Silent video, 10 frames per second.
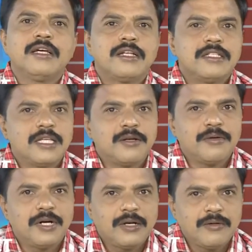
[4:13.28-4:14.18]

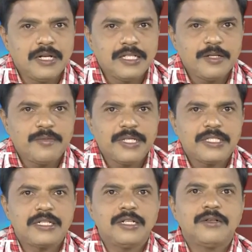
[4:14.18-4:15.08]
రిజర్వ్ అడవులు అని
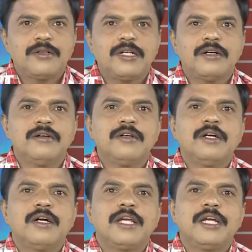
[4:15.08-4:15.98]
చెప్పేసి అంటున్నాం
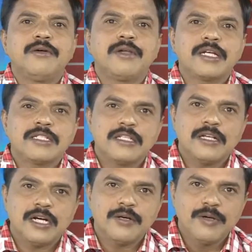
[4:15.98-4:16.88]
రెండు రక్షిత
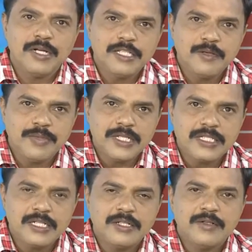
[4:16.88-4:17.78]
అడవులు అని
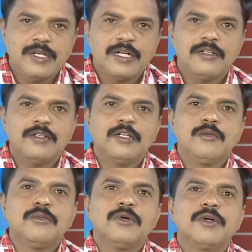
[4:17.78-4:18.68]
చెప్పేసి అంటున్నాం
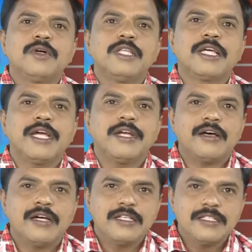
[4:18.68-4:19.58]
మూడోది
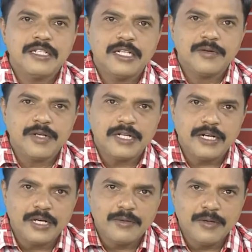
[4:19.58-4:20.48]
కేటాయించినటువంటి
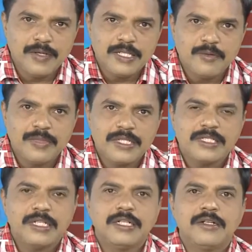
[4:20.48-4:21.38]
అడవులు అని
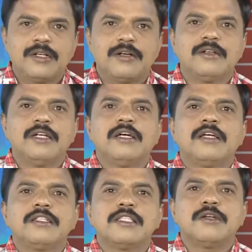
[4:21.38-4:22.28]
చెప్పేసి అంటున్నాం
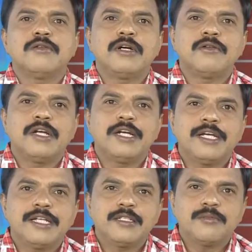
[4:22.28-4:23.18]
రిజర్వ్ అడవులు అంటే
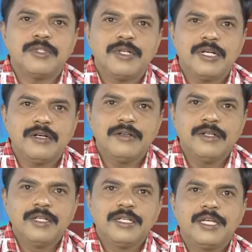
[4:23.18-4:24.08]
ఏం చెప్తున్నాం
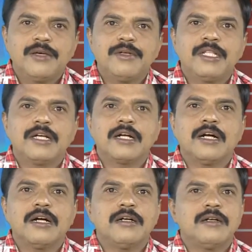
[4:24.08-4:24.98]
ఏ
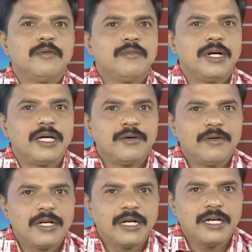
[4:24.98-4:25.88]
విధంగా
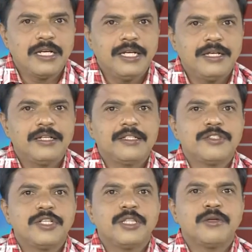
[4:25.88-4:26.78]
మానవులు కానీ
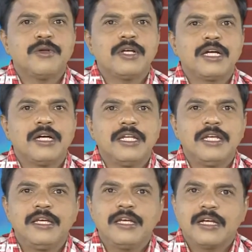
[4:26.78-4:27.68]
జంతువులు కానీ
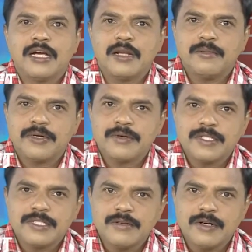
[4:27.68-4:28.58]
కలప
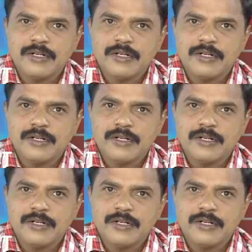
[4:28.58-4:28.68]
కోసం